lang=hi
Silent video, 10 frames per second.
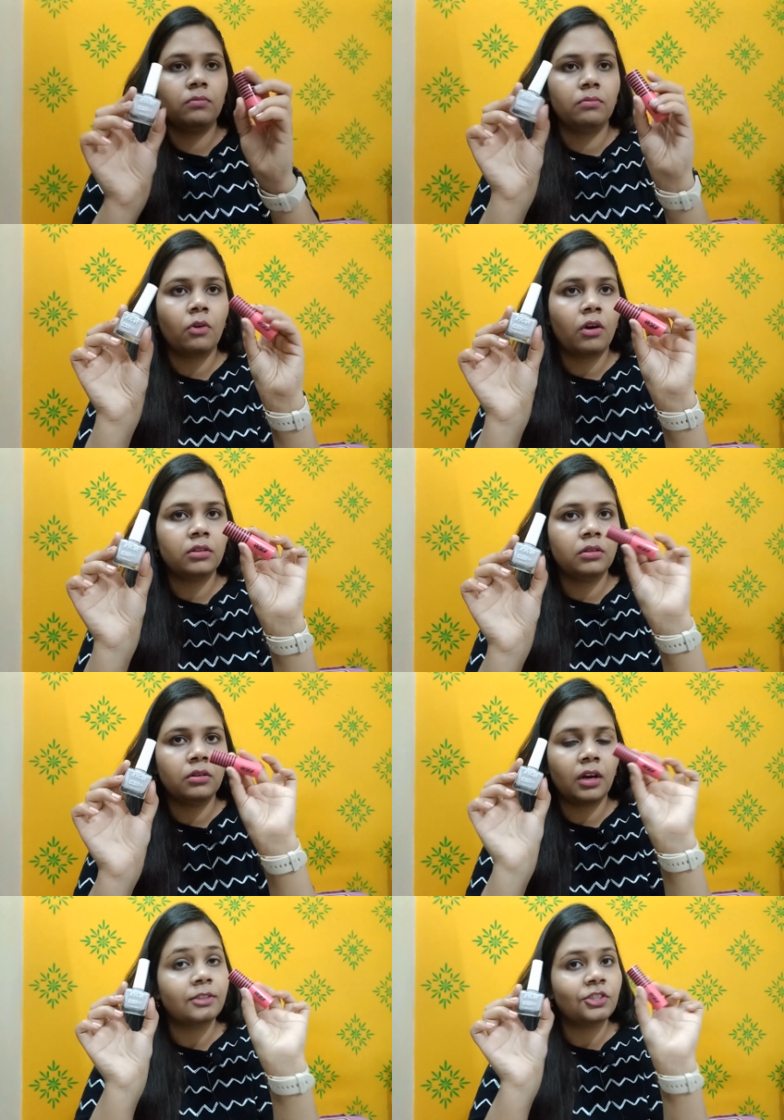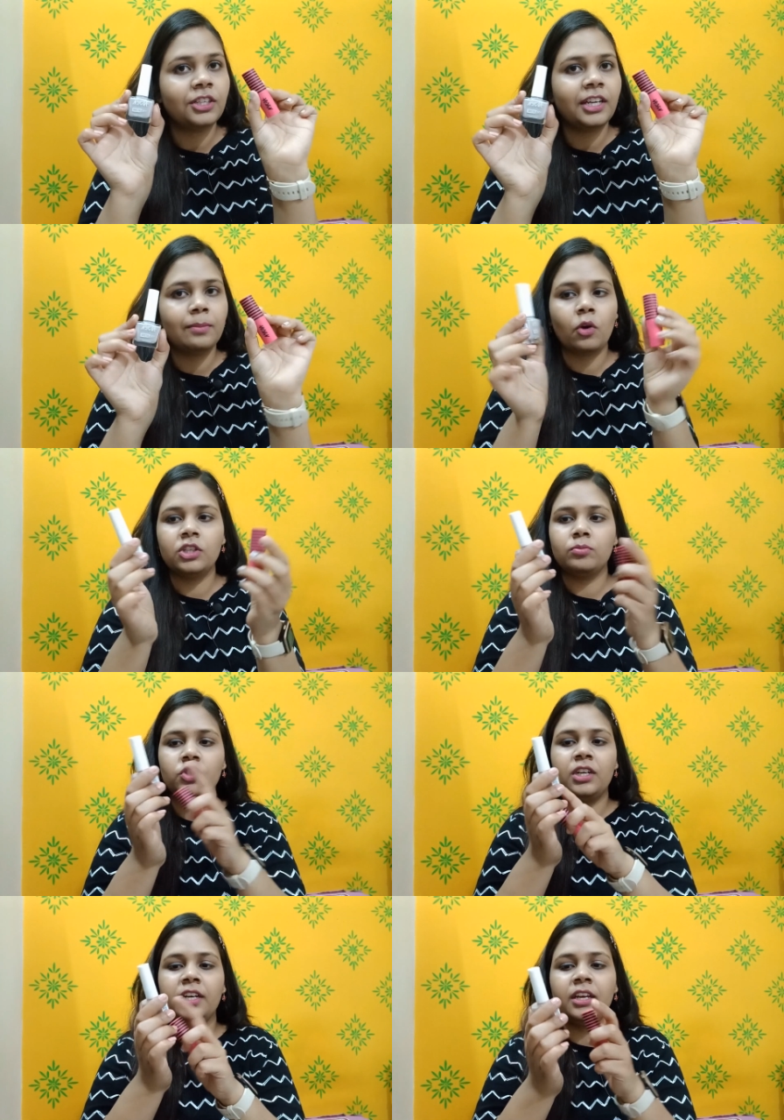बहुत अच्छी नेल पॉलिश
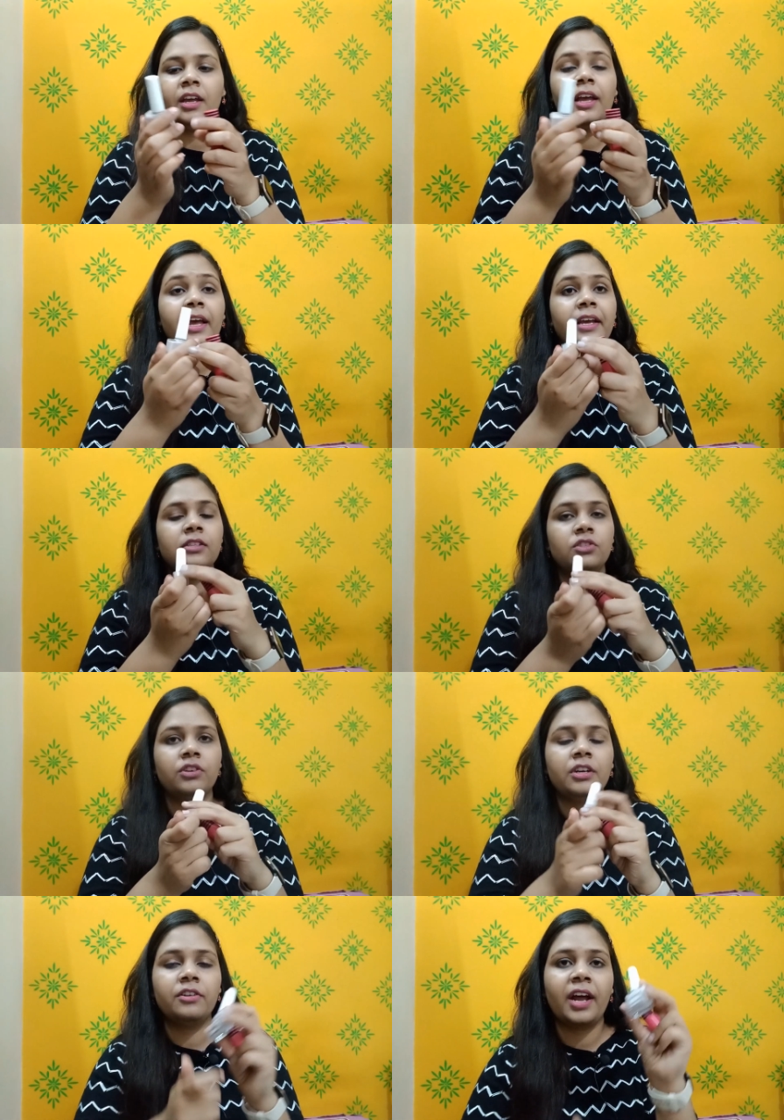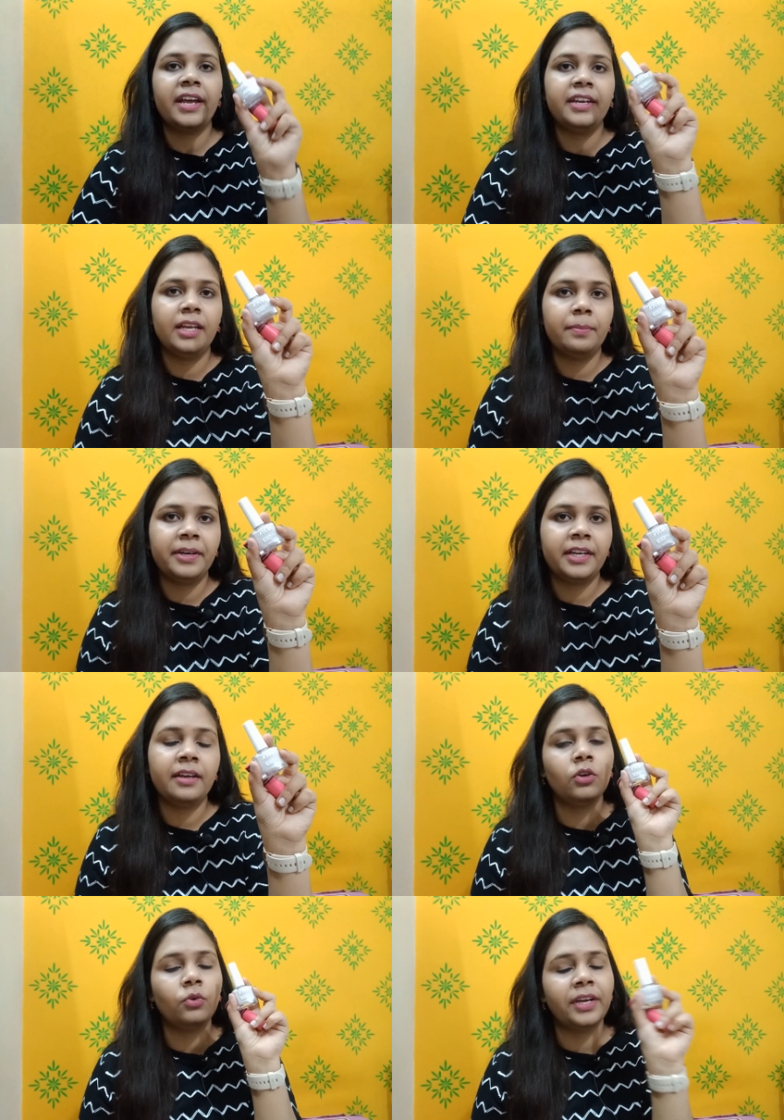मुझे लगी है इंस्टा ड्राई नेल पेंट है
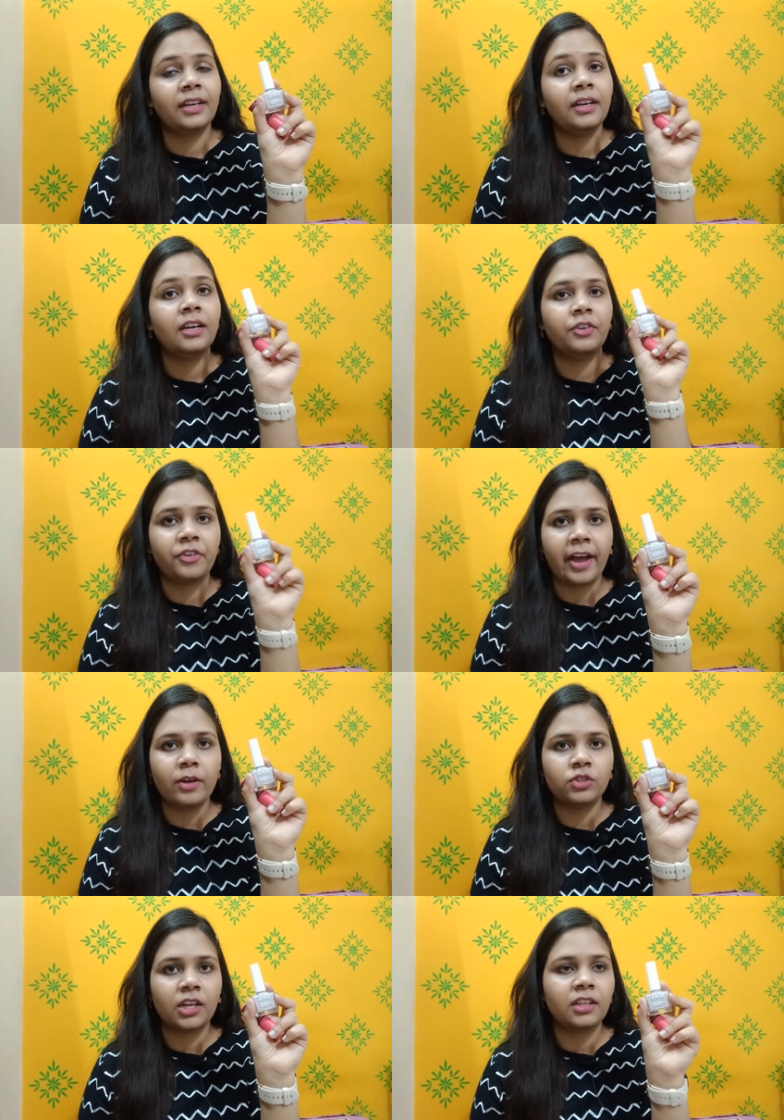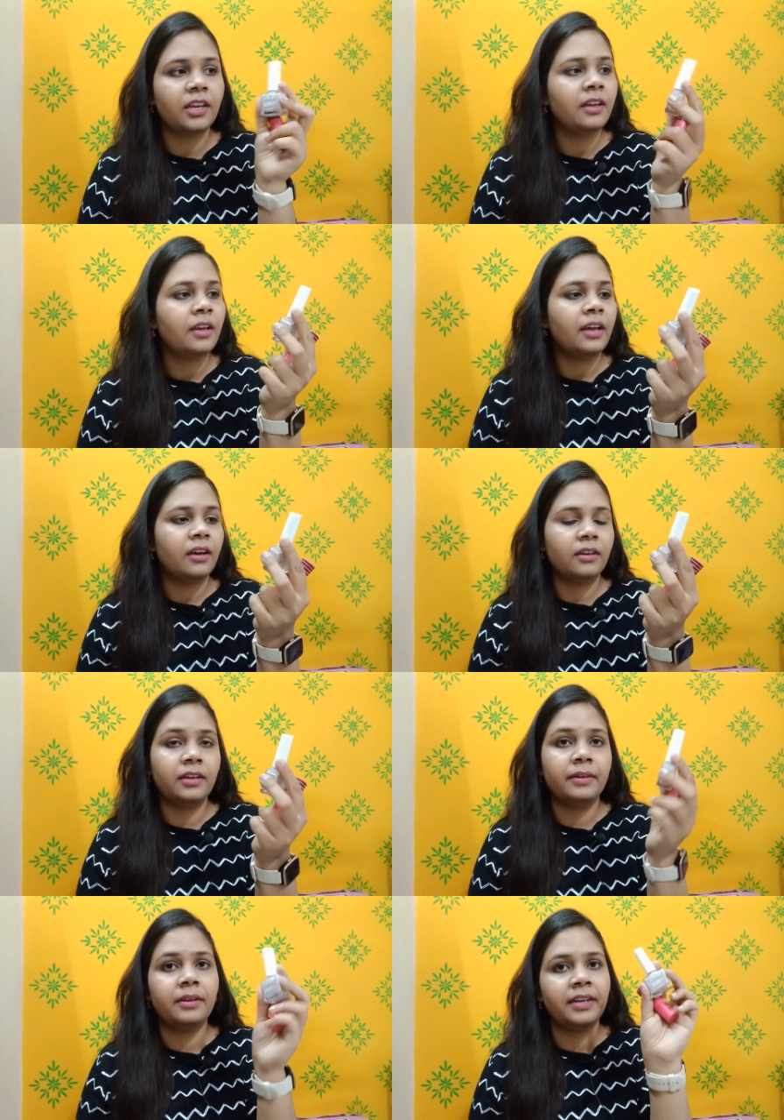बिल्कुल क्विकली ड्राई हो जाती है
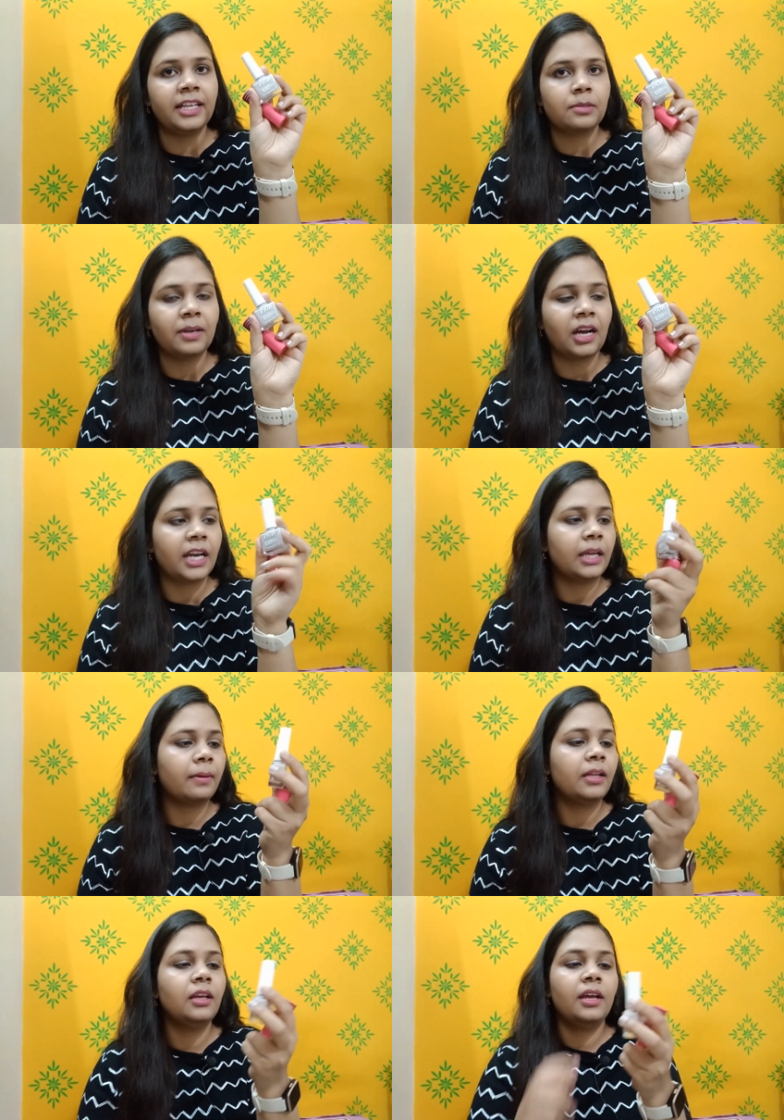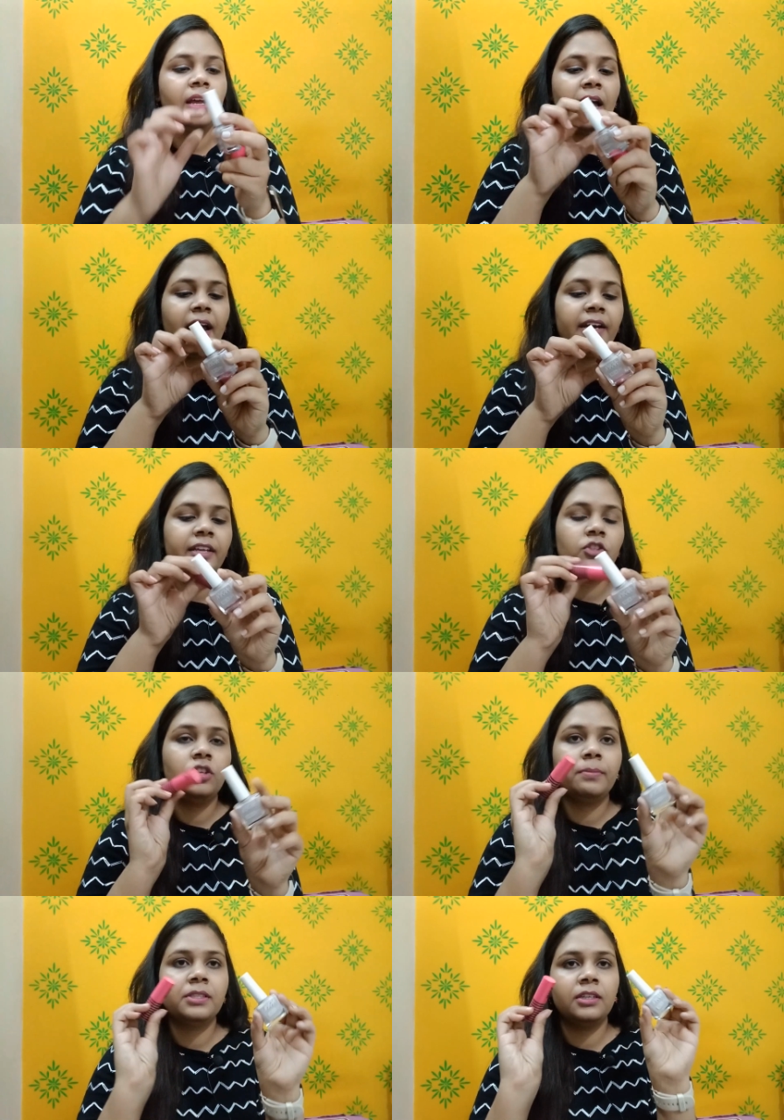नेल्स uh, पे लगाने के बाद एंड ये जो
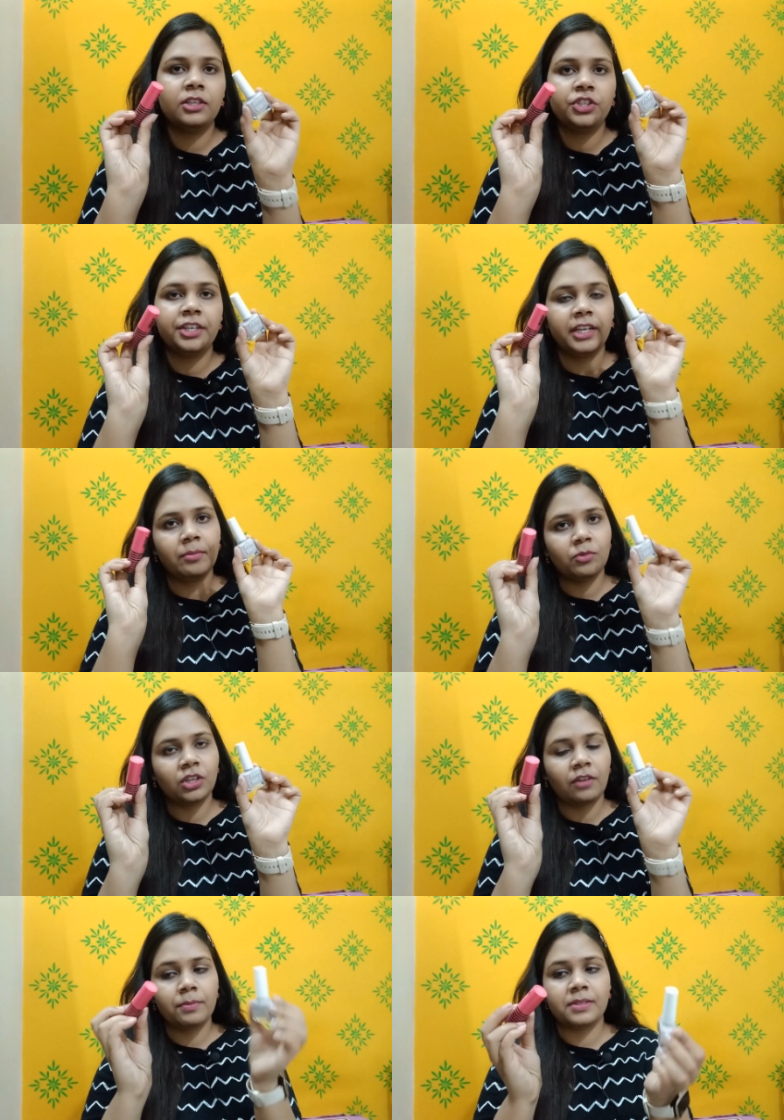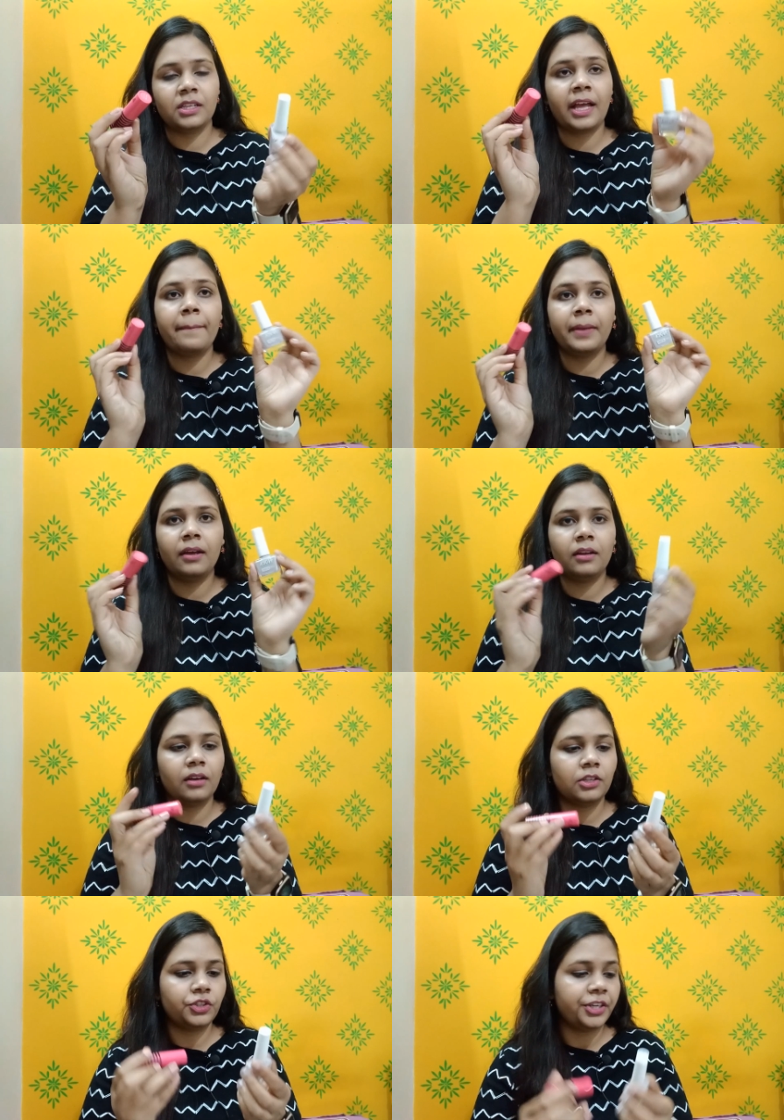लिपस्टिक का शेड है ये भी मुझे काफ़ी पसंद आया पिंक कलर
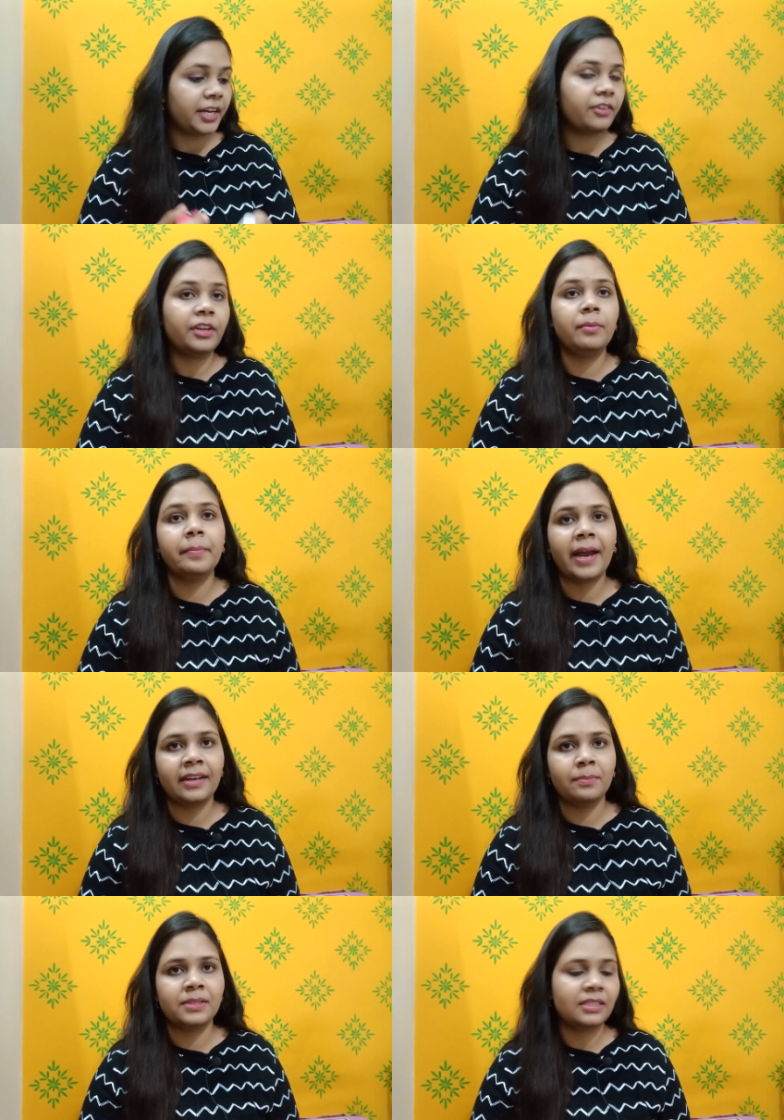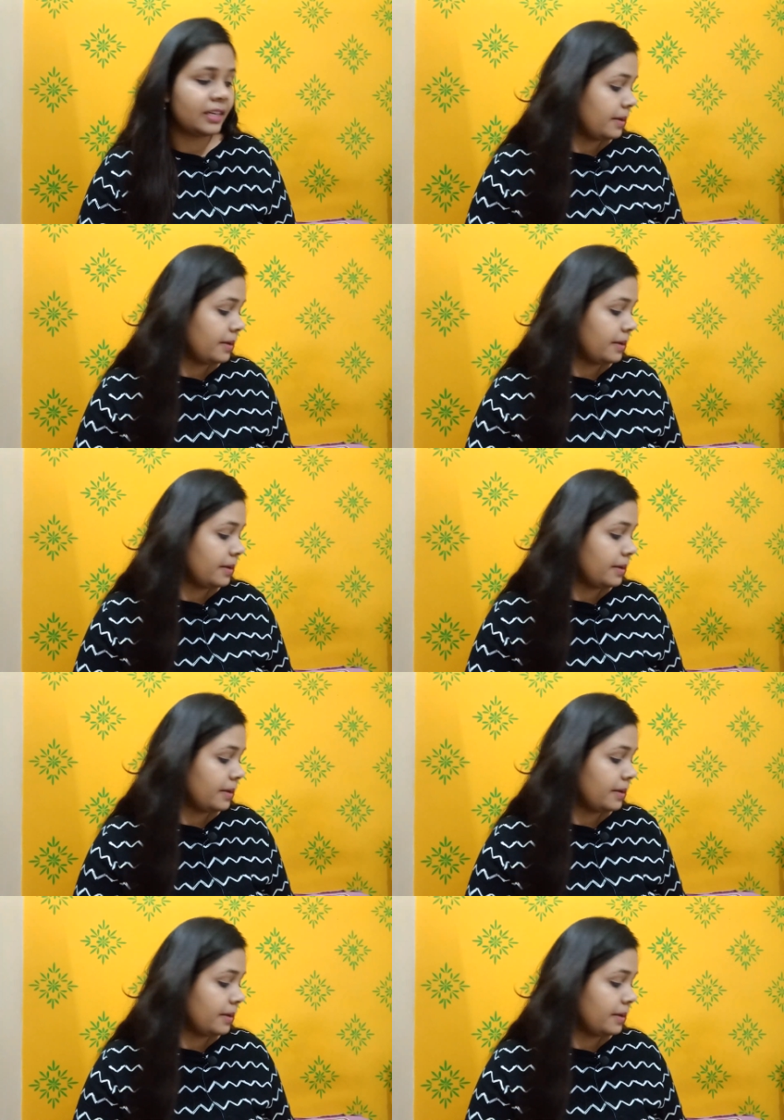का शेड है क्रीमी मैट लिपस्टिक